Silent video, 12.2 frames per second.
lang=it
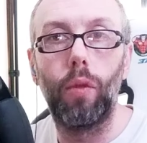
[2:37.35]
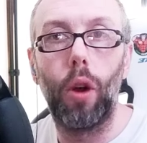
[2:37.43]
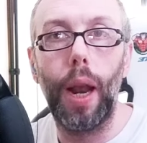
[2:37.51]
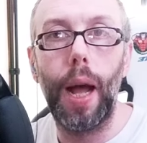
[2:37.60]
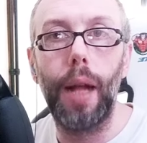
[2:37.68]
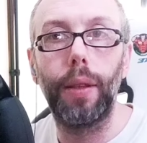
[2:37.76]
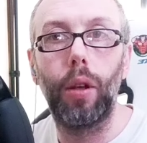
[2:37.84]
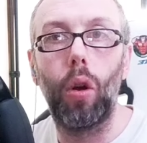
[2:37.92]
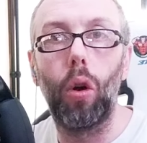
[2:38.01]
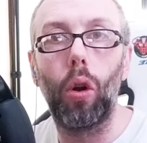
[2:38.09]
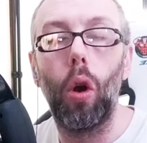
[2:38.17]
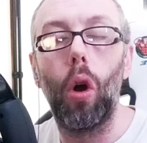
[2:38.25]
volante,
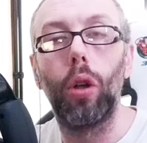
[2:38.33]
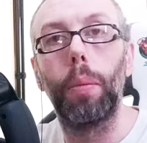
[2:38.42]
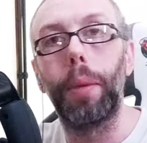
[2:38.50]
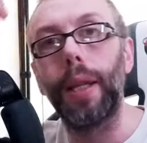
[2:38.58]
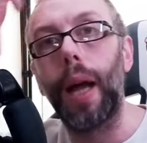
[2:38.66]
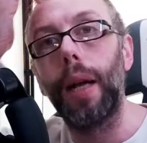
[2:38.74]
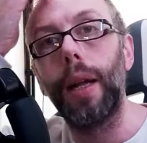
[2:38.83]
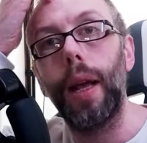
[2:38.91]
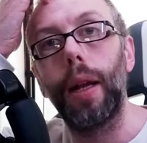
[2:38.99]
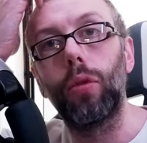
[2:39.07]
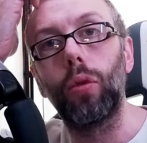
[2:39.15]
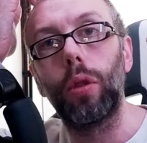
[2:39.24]
corone,
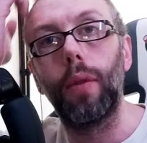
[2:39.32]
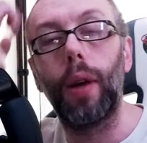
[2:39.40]
pedaliere e tutti i